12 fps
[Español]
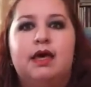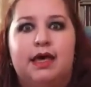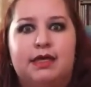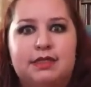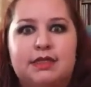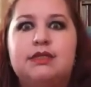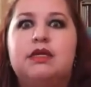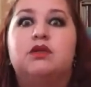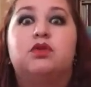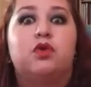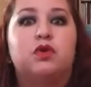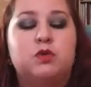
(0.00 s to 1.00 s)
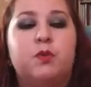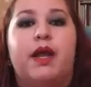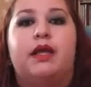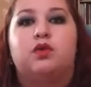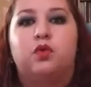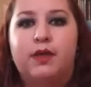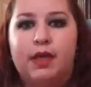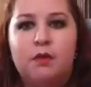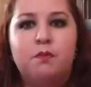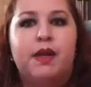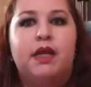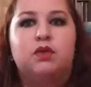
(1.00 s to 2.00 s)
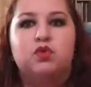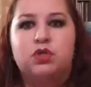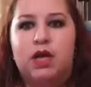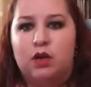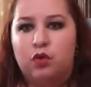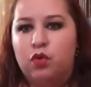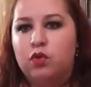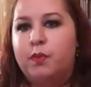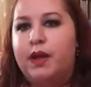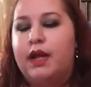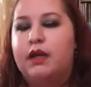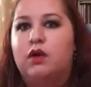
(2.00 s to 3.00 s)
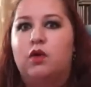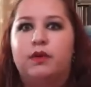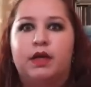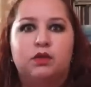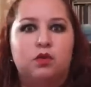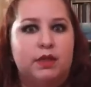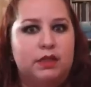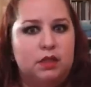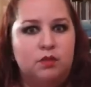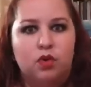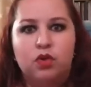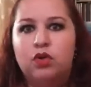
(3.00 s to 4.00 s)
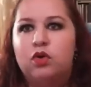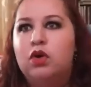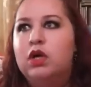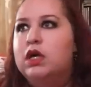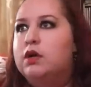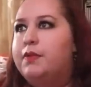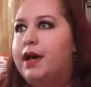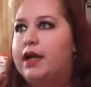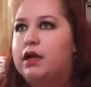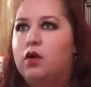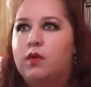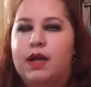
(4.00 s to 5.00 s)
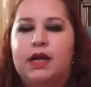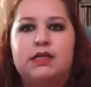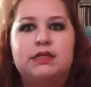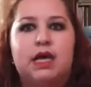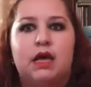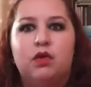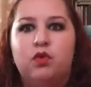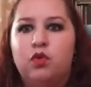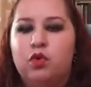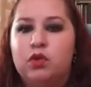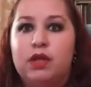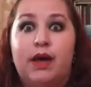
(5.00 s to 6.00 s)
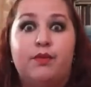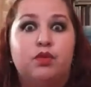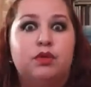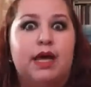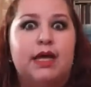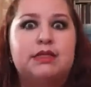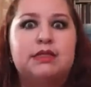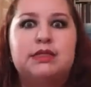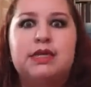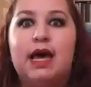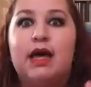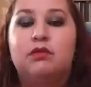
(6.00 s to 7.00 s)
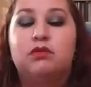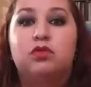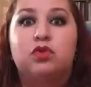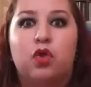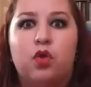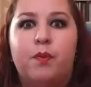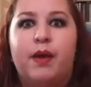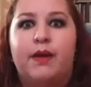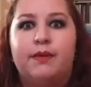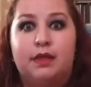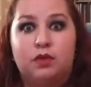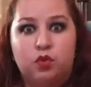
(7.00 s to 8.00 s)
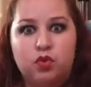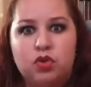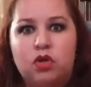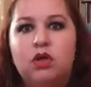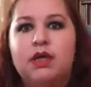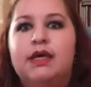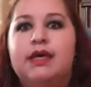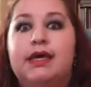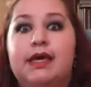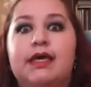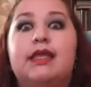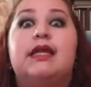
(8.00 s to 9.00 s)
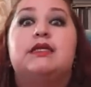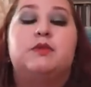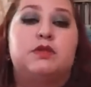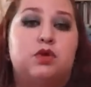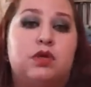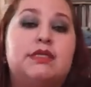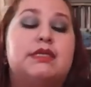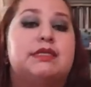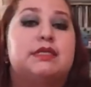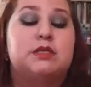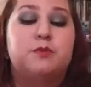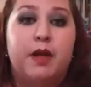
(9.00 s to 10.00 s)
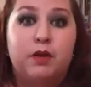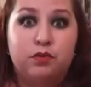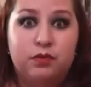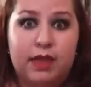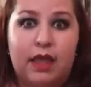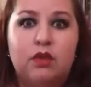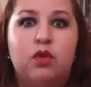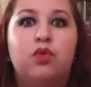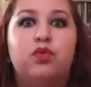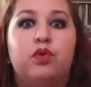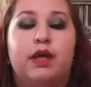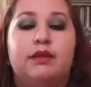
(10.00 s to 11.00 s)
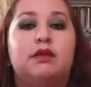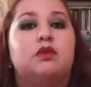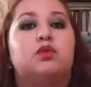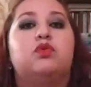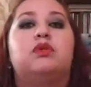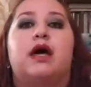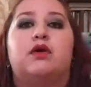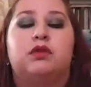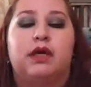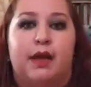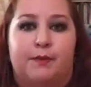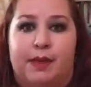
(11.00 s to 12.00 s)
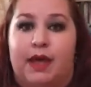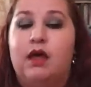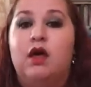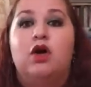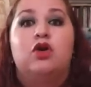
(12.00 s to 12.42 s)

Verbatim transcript: es decir, todo es para tu bien, para tu salud, para recobrar tu matrimonio, para recobrar la salud, la abundancia, todo para bien tuyo y de las personas que estés preguntando durante tu taroterapia.